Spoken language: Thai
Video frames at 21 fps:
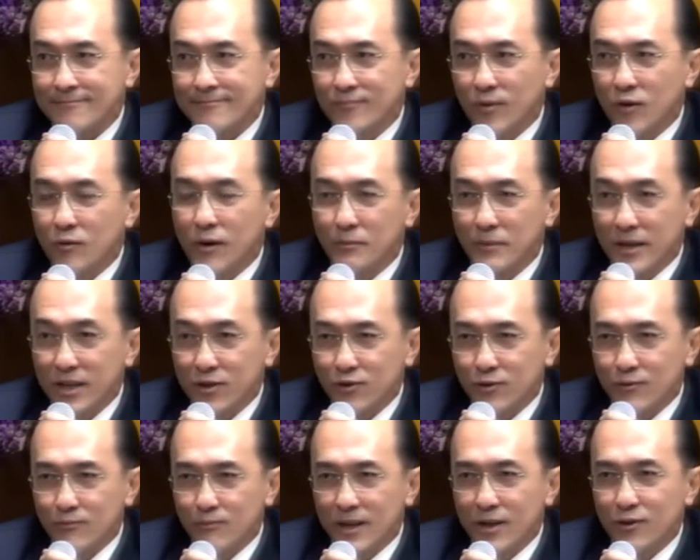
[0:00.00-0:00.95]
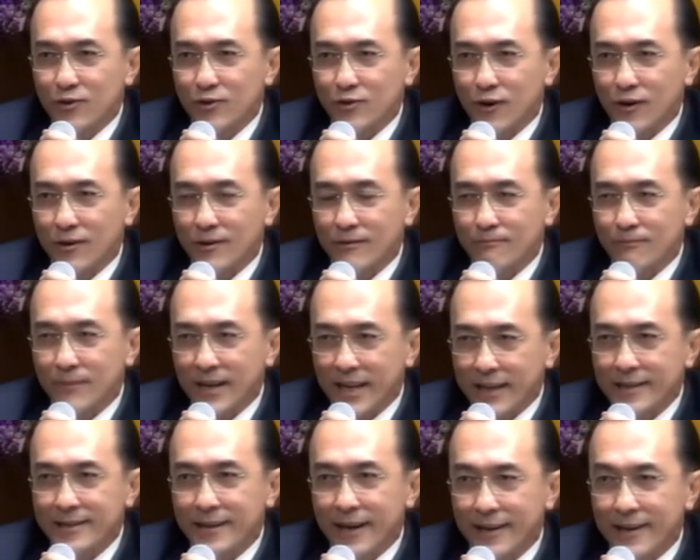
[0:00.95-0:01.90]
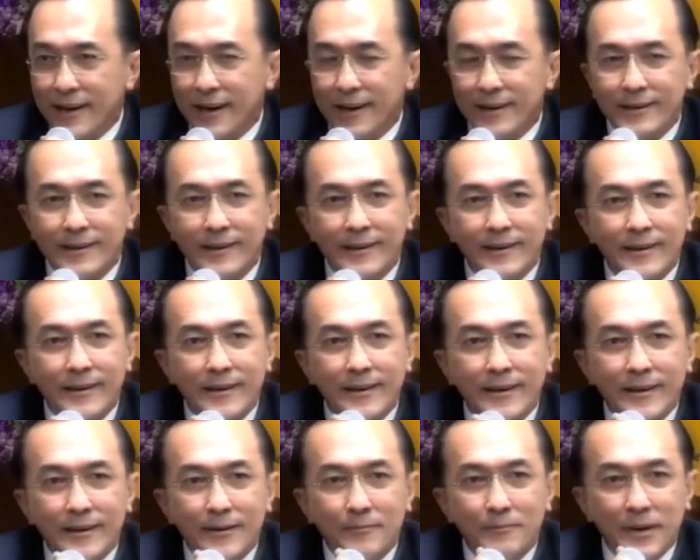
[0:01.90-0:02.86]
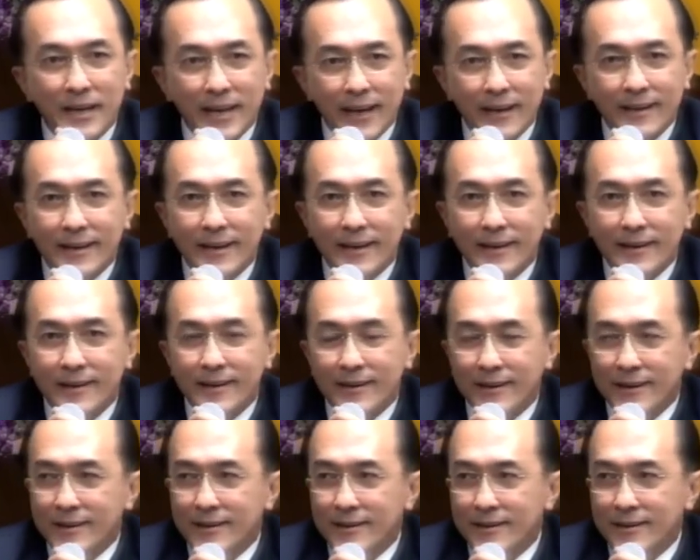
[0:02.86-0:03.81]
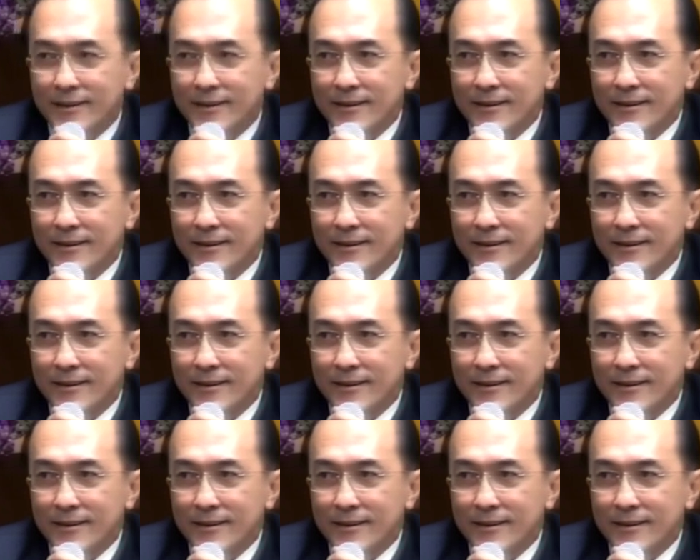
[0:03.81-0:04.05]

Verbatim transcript: ผมว่ามีมีอยู่สองประเด็นใหญ่ประเด็นที่หนึ่งก็คือ